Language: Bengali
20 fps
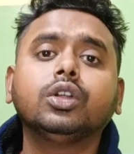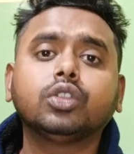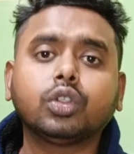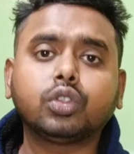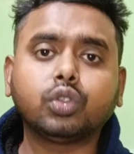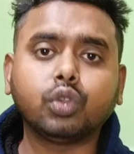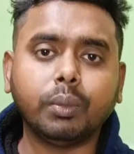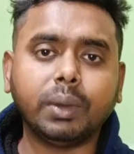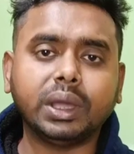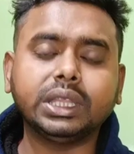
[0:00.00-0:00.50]
তো
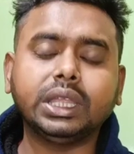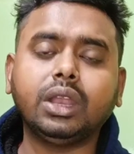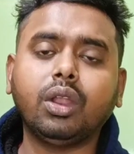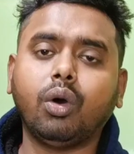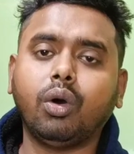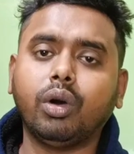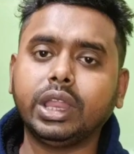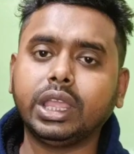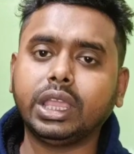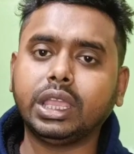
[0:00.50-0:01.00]
তোমাদের
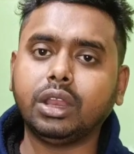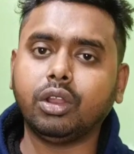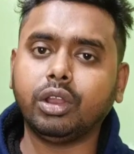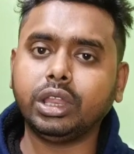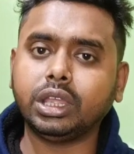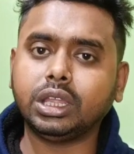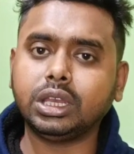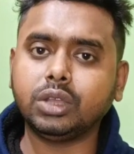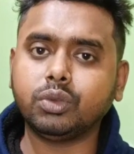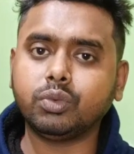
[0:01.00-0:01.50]
অনেকের
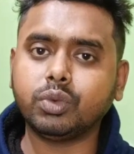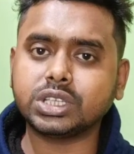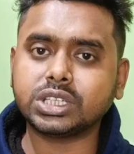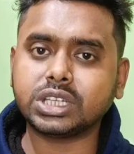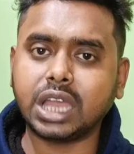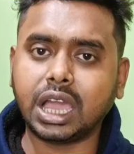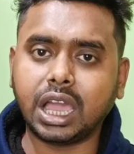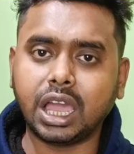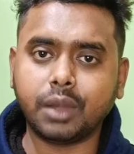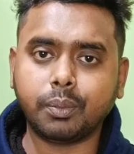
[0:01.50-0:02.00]
অনেক রিকোয়েস্ট
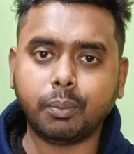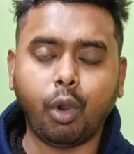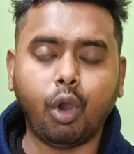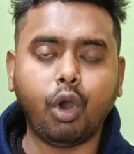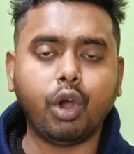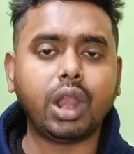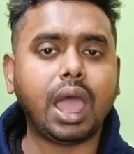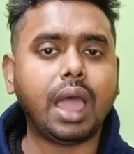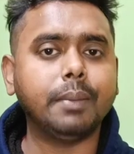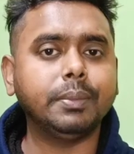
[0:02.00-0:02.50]
রাখার
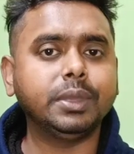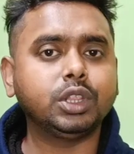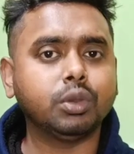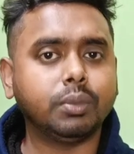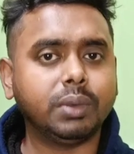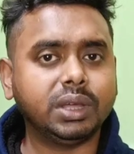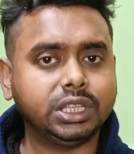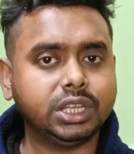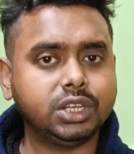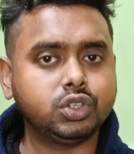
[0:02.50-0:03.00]
পর আমি
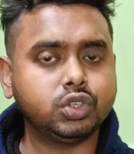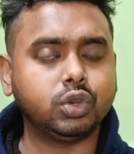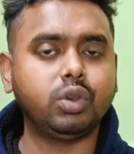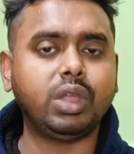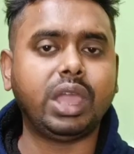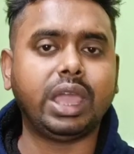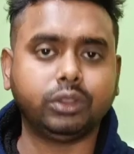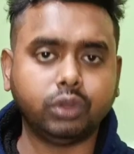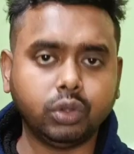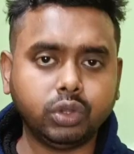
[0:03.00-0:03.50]
তোমাদের জন্য
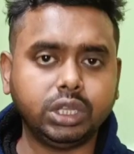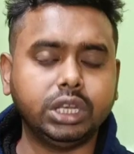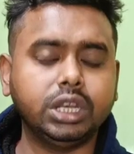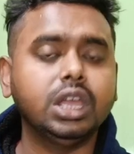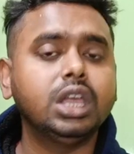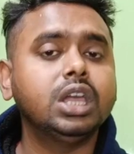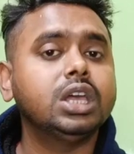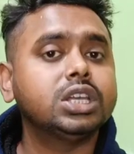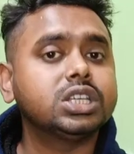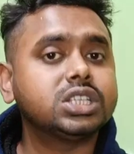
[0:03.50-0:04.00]
এতদিন
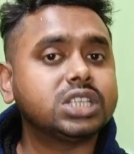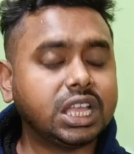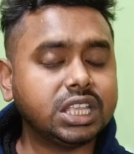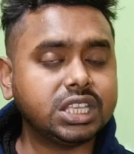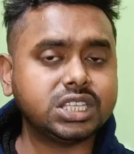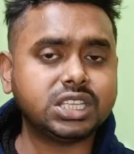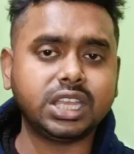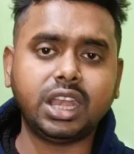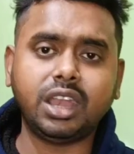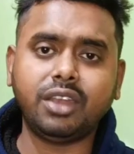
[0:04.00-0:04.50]

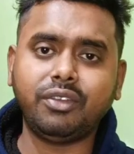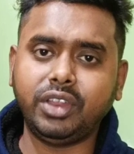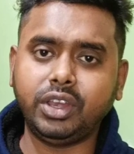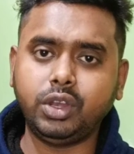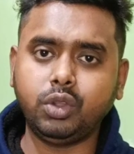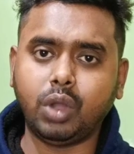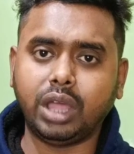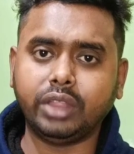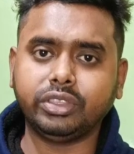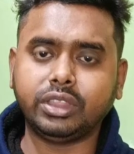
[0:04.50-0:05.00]
সাজেশনের
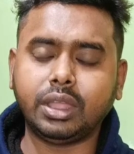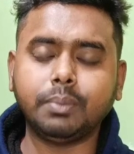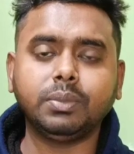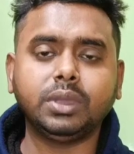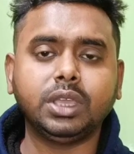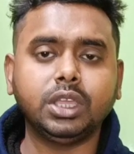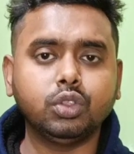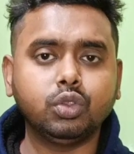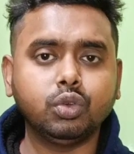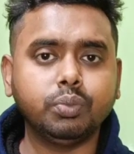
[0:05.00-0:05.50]
ভিডিও আনতাম
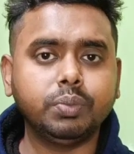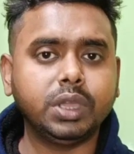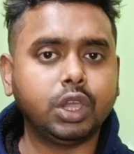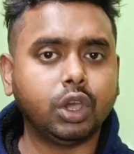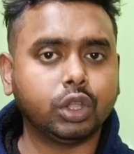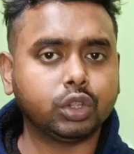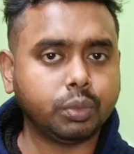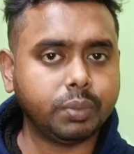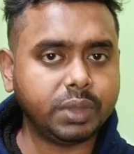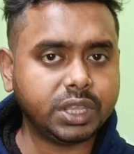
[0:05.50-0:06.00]
কিন্তু
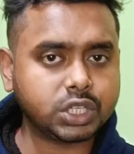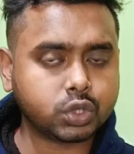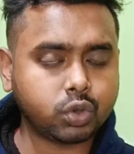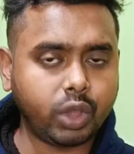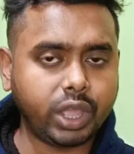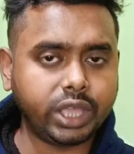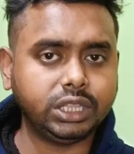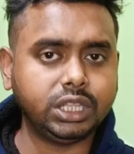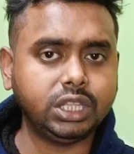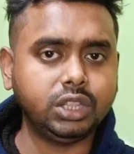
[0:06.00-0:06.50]
বিগত বেশ
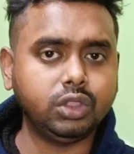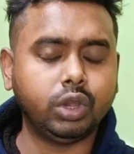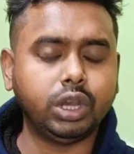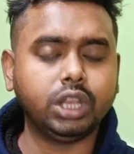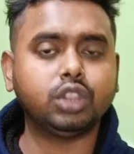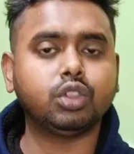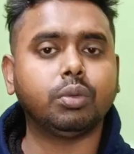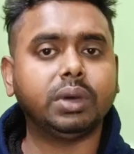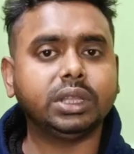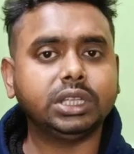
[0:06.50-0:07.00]
কয়েকদিন
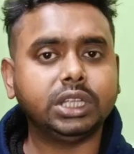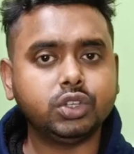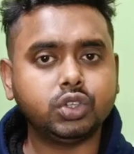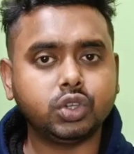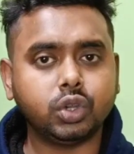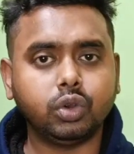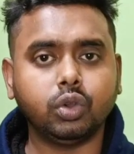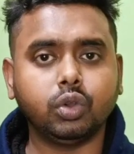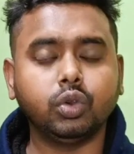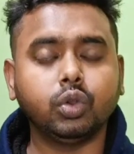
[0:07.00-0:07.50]
ধরে তোমাদের
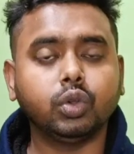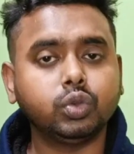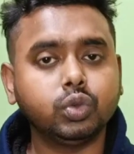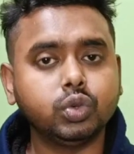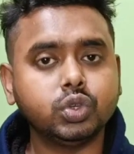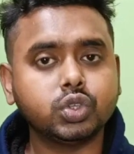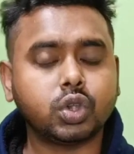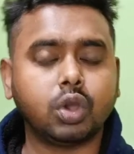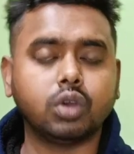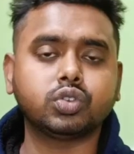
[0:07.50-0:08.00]
জন্য
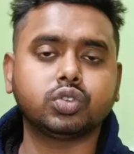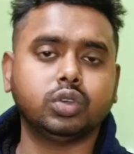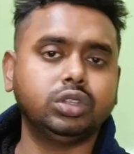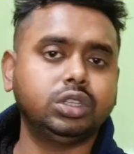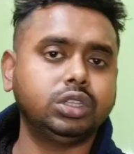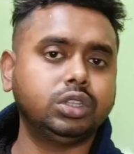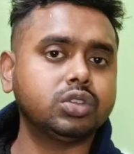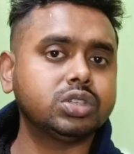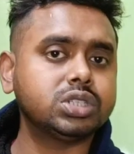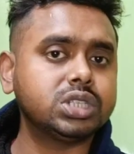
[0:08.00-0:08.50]
নতুন
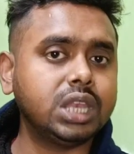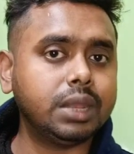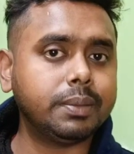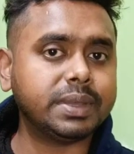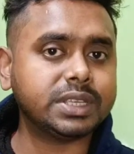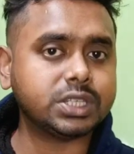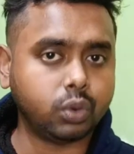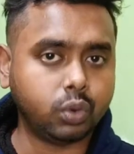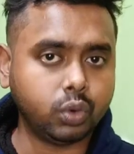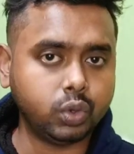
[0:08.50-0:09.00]
সংশোধিত
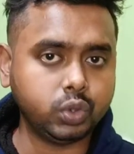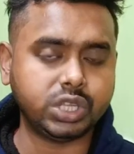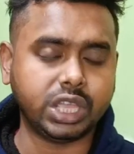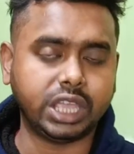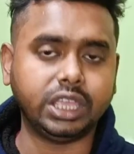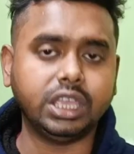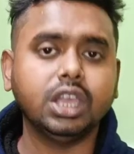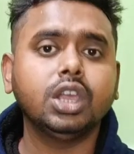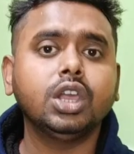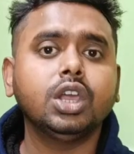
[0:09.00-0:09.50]
সিলেবাস
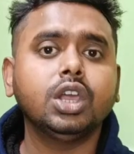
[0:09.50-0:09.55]
অনুযায়ী